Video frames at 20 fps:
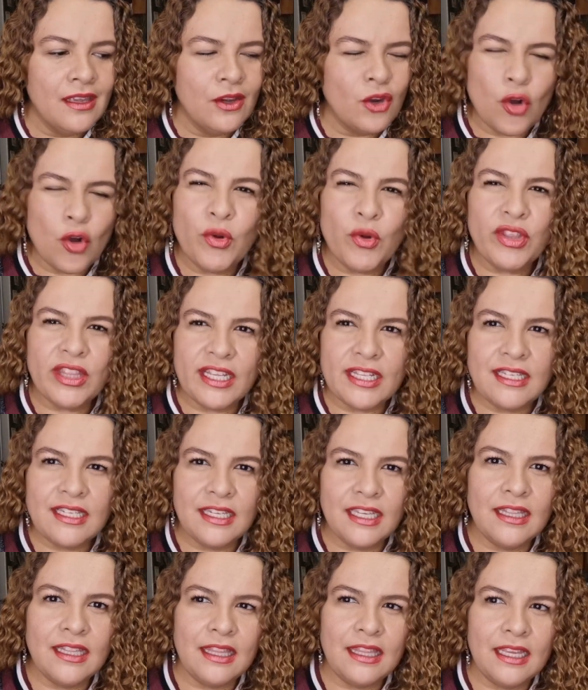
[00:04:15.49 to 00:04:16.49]
cómo te
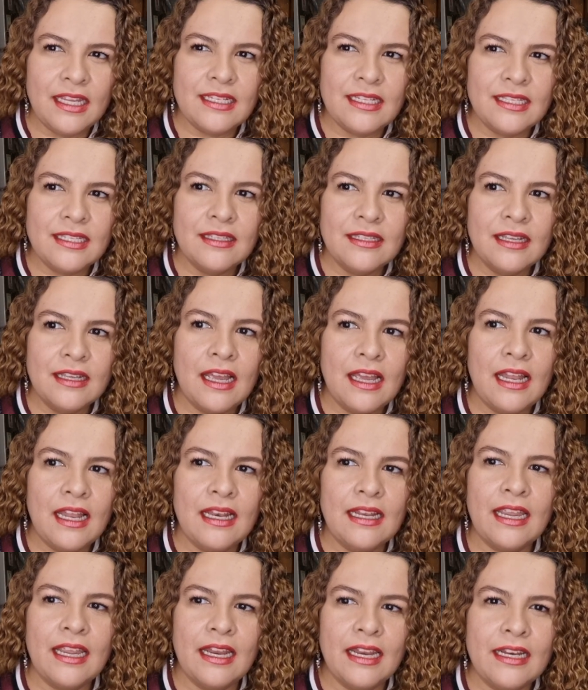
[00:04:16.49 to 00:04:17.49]
sientes
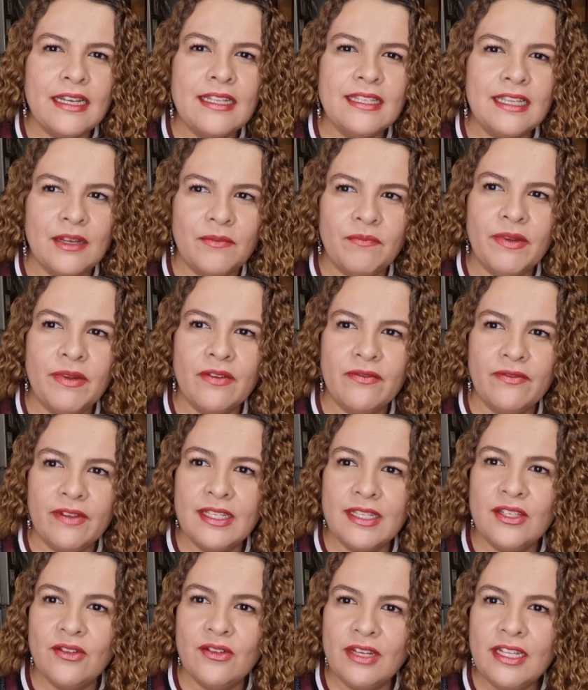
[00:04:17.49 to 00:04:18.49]
al querer ser
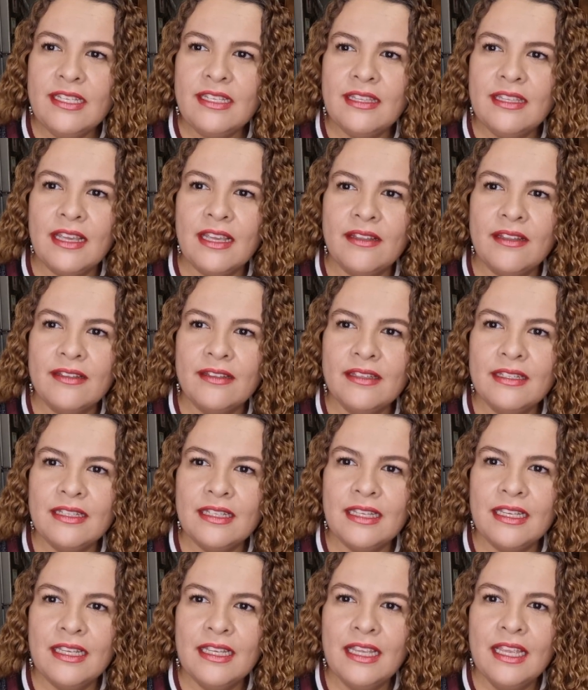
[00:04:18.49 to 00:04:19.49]
perfeccionista,
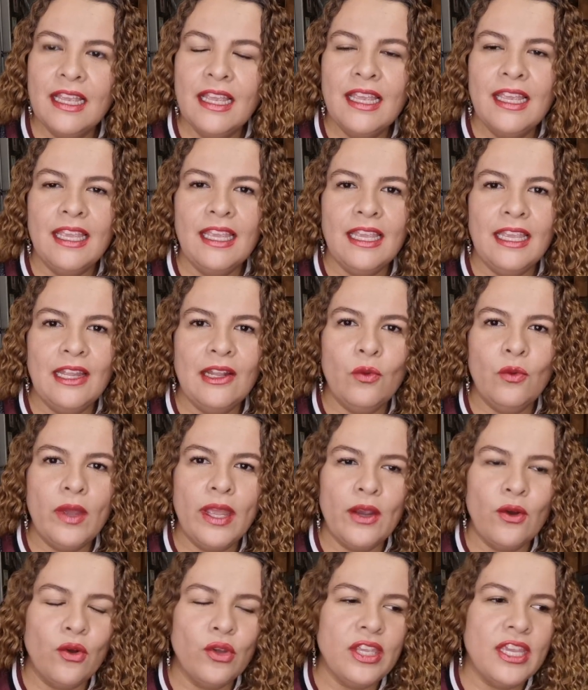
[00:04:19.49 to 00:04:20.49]
¿sí? Y
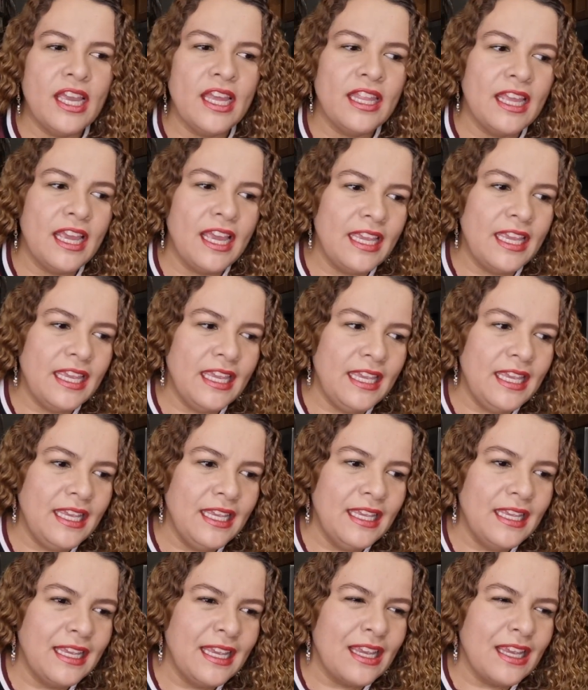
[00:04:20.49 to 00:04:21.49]
luego ya de
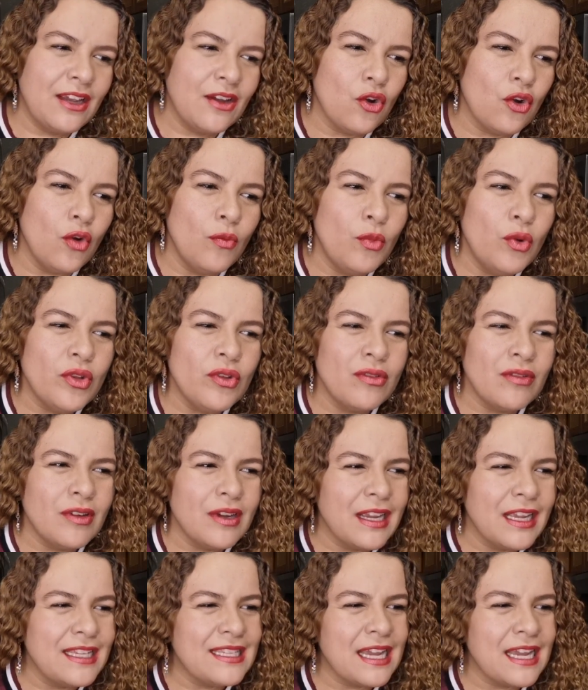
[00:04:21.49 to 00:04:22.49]
ahí, cómo
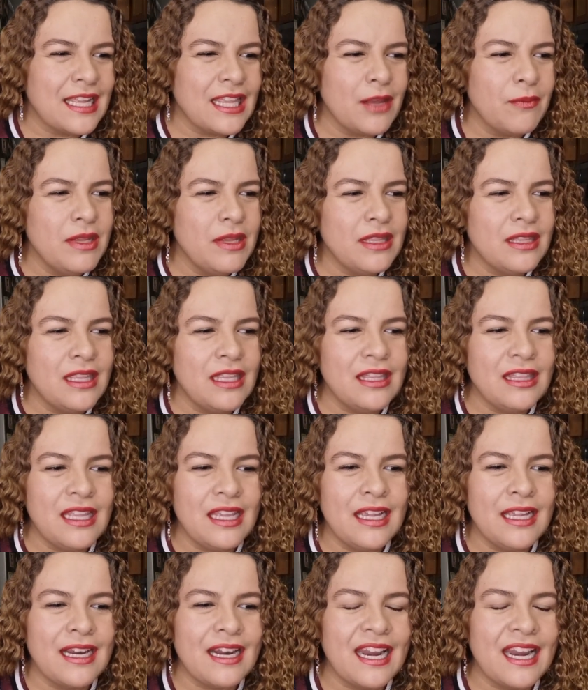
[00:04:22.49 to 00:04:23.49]
exactamente
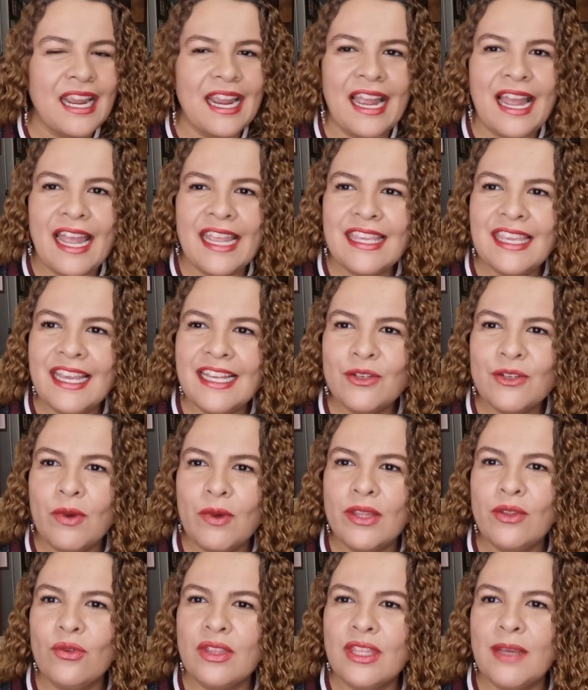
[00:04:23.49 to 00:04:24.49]
te regañas
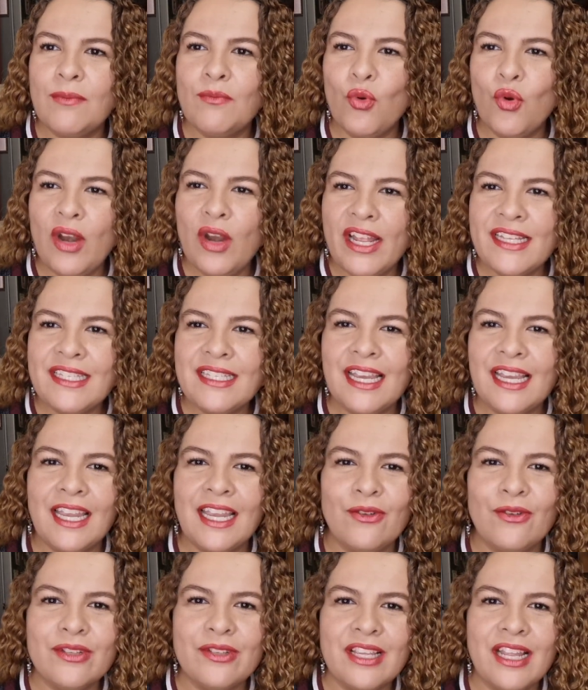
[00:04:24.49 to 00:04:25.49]
cuando te molesta
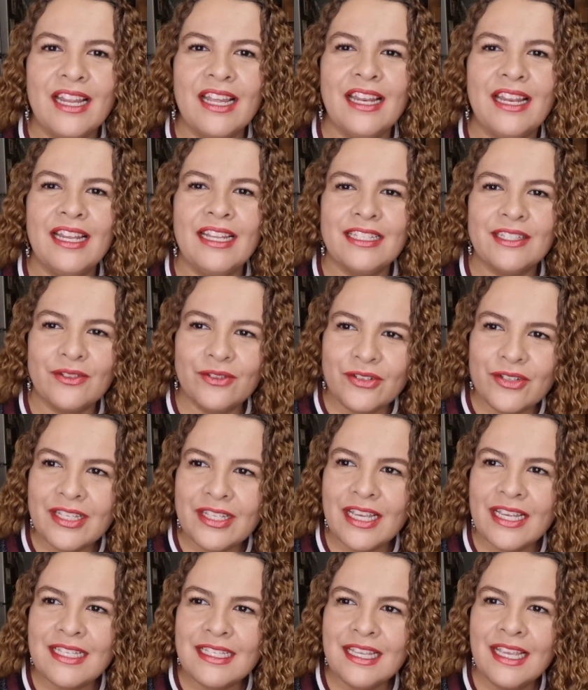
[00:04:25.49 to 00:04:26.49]
que no salgan las
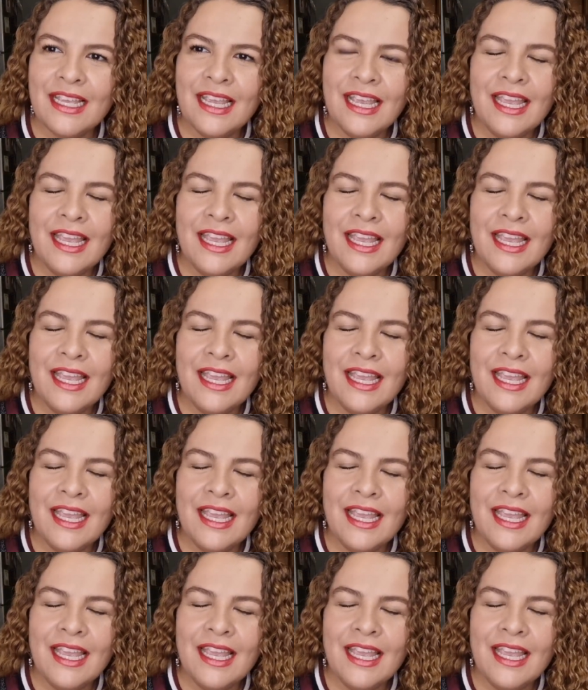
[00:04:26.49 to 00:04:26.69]
cosas.